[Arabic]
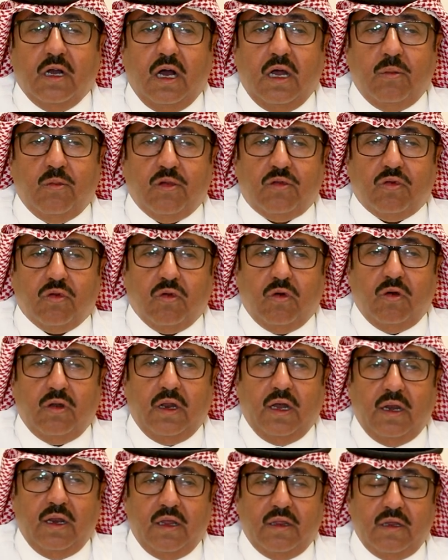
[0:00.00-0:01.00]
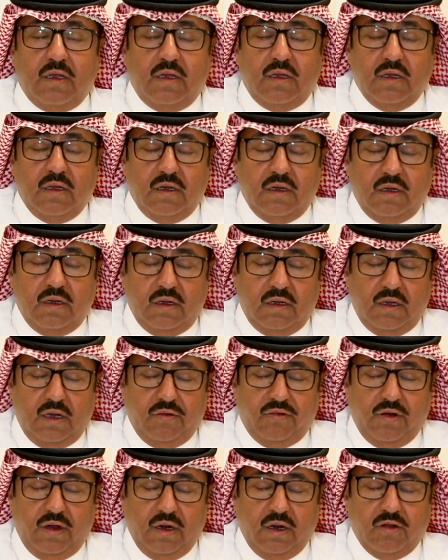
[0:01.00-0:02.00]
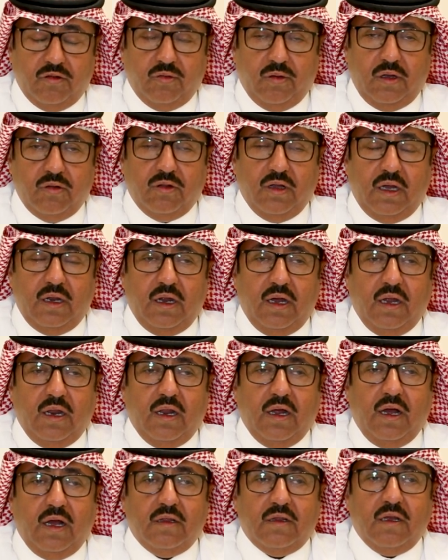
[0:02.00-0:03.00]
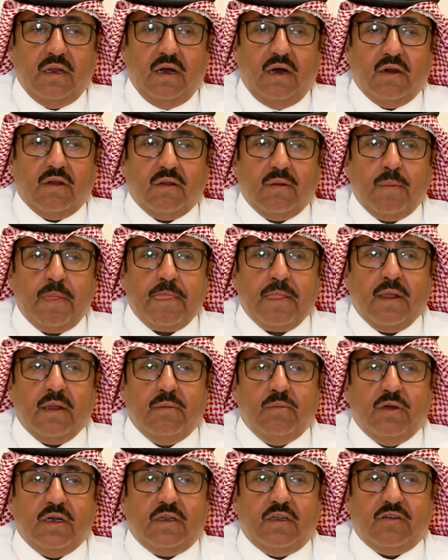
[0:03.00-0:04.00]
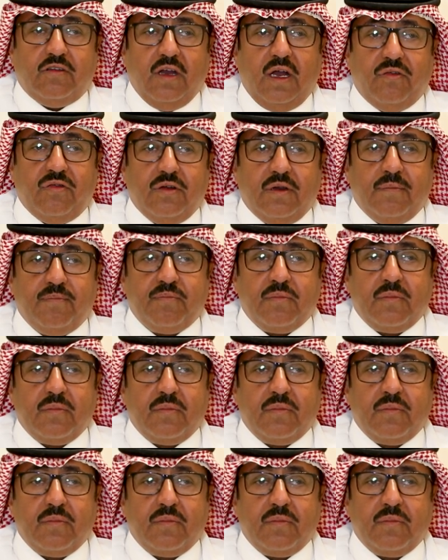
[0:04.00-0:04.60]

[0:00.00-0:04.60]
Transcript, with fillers: البترول الذي آه، افاء الله سبحانه وتعالى على هذه الارض باكتشافه.